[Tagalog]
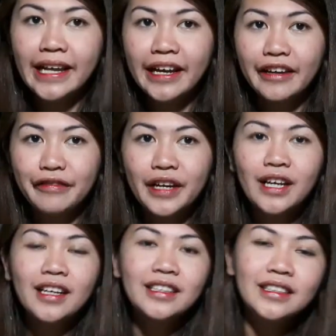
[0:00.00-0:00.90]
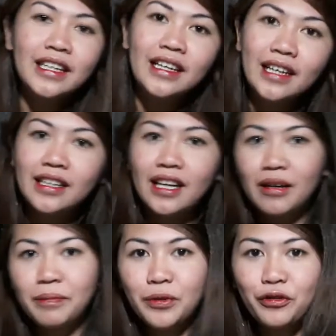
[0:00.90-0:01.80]
that's life. Hindi
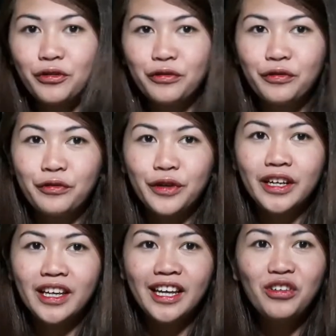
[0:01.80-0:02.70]
talaga na-approve.